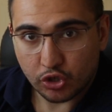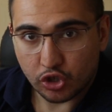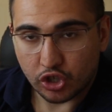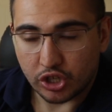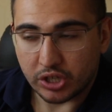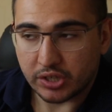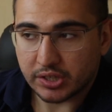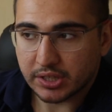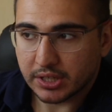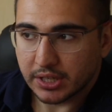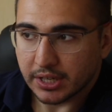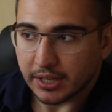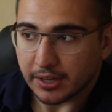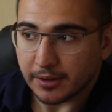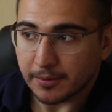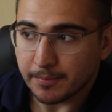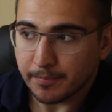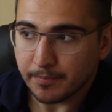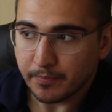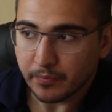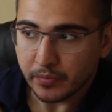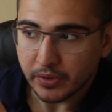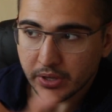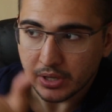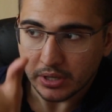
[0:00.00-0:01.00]
очистка.
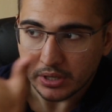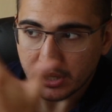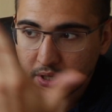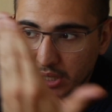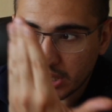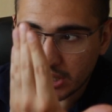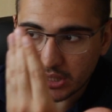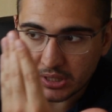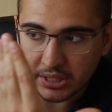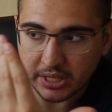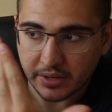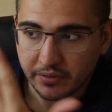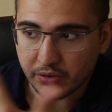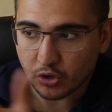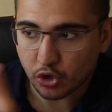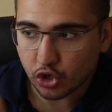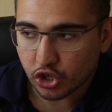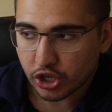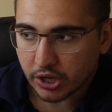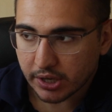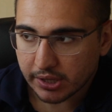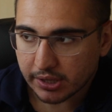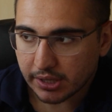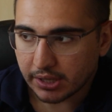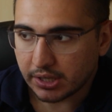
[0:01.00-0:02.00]
И
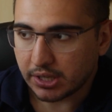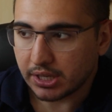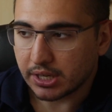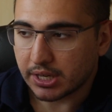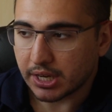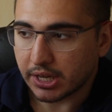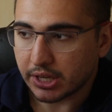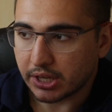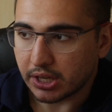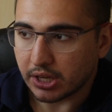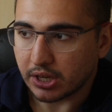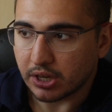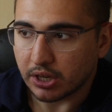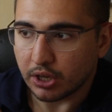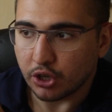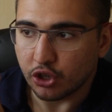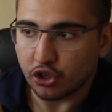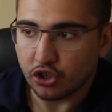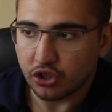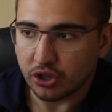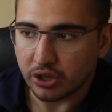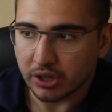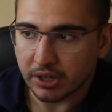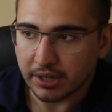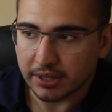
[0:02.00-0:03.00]
совершенно никаких
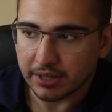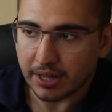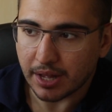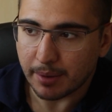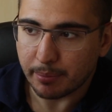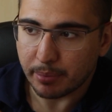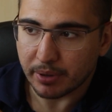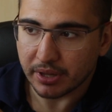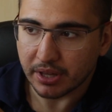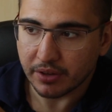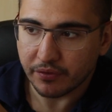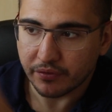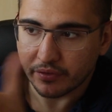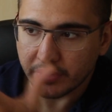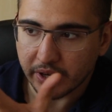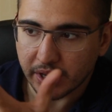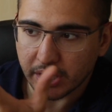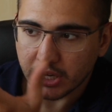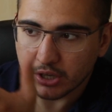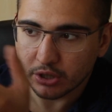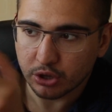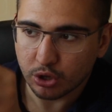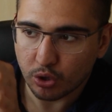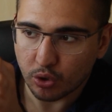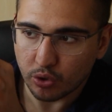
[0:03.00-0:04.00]
лишних клапанов и
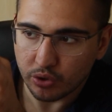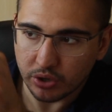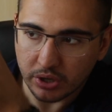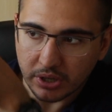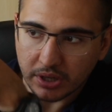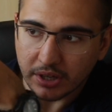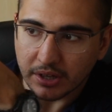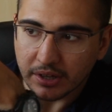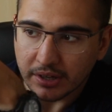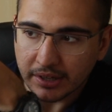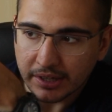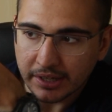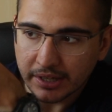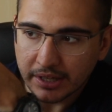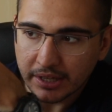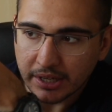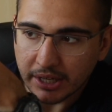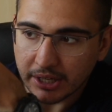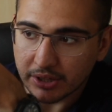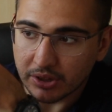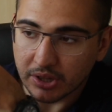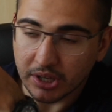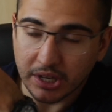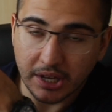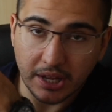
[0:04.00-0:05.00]
электроники.
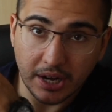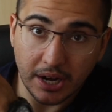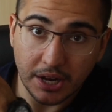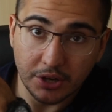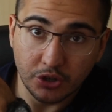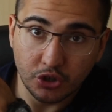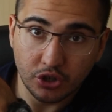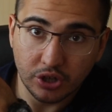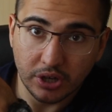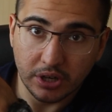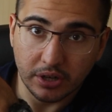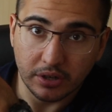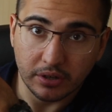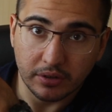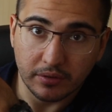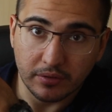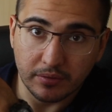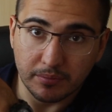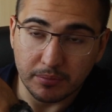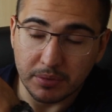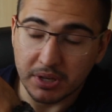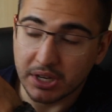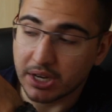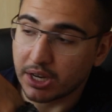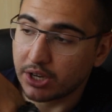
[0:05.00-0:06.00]
Это кранчик
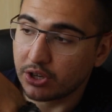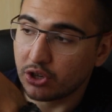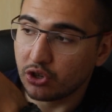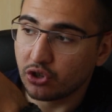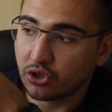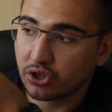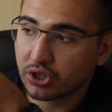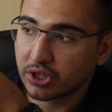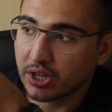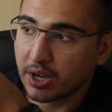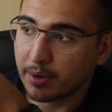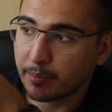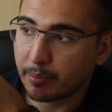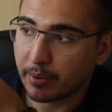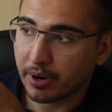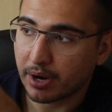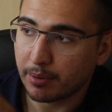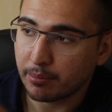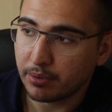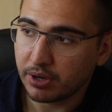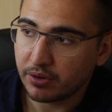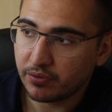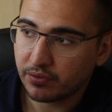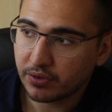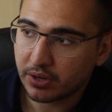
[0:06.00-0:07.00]
механической
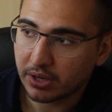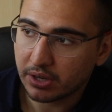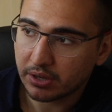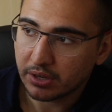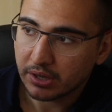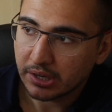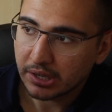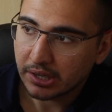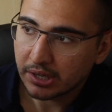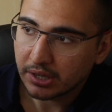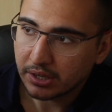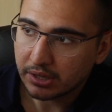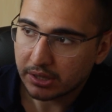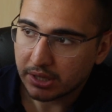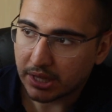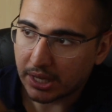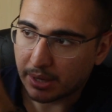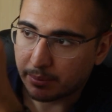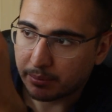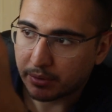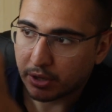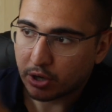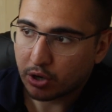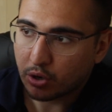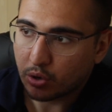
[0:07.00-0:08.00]
промывки –
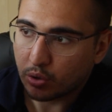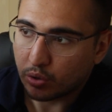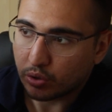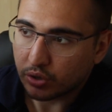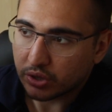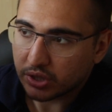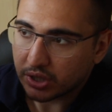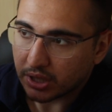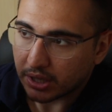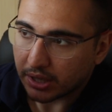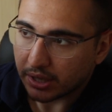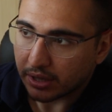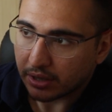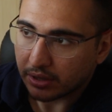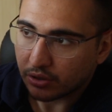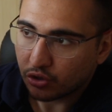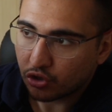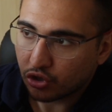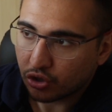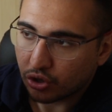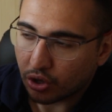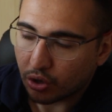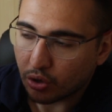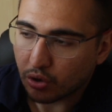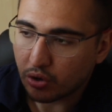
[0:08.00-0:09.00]
там находится
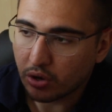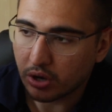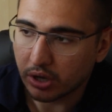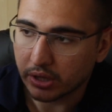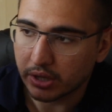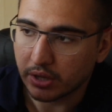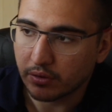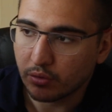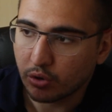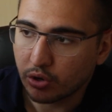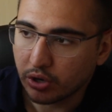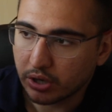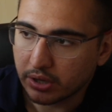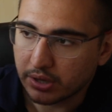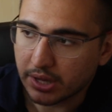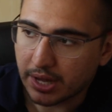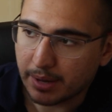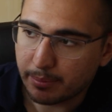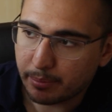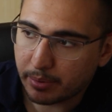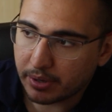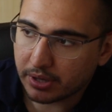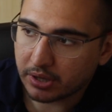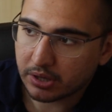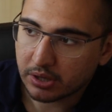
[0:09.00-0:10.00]
четырехходовой
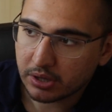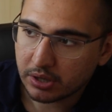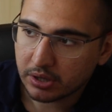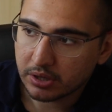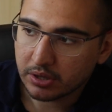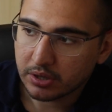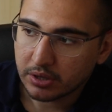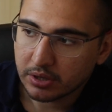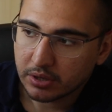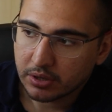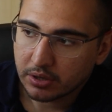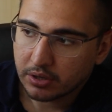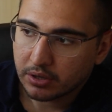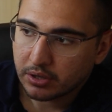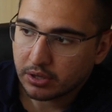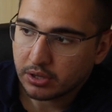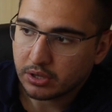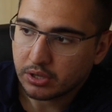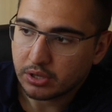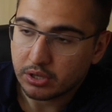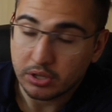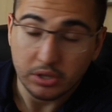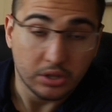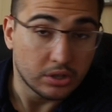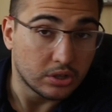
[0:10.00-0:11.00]
клапан.
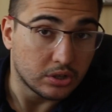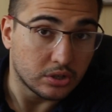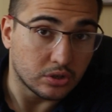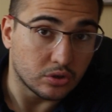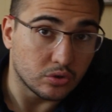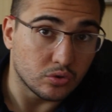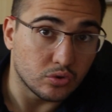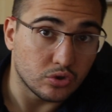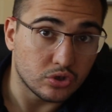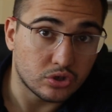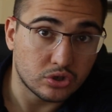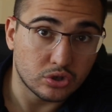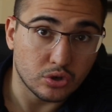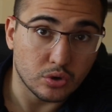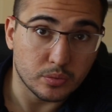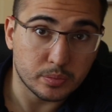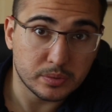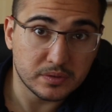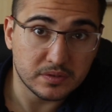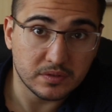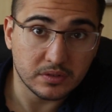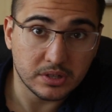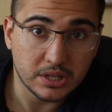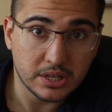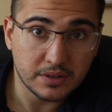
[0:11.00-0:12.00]
Ну и,
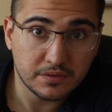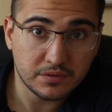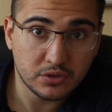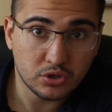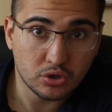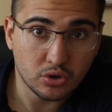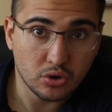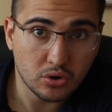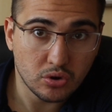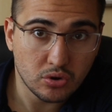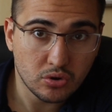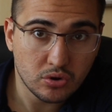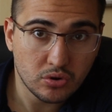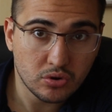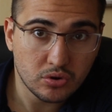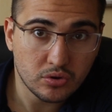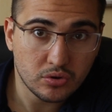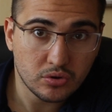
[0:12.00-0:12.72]
собственно, все.